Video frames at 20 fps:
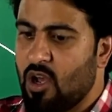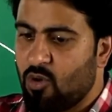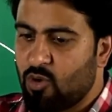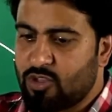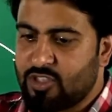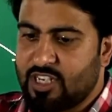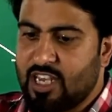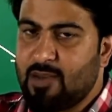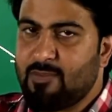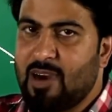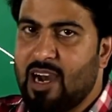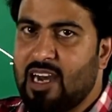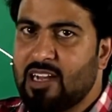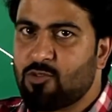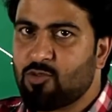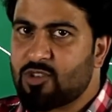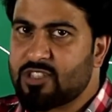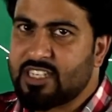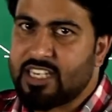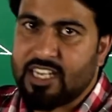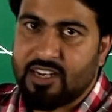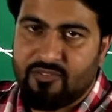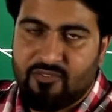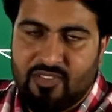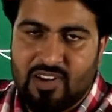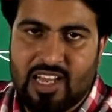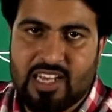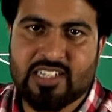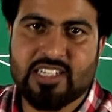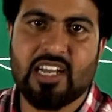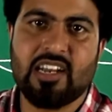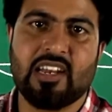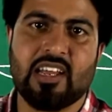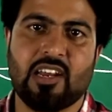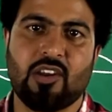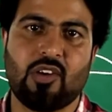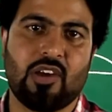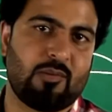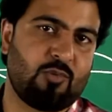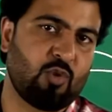उसके बाद उसकी रिफ्लेक्शन ले
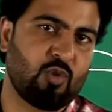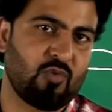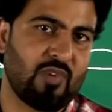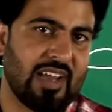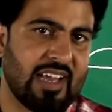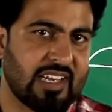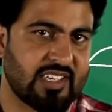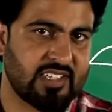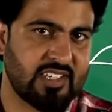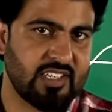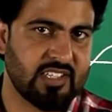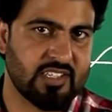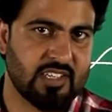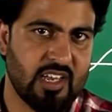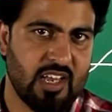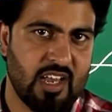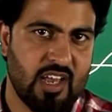लो अबाउट वाई एक्सिस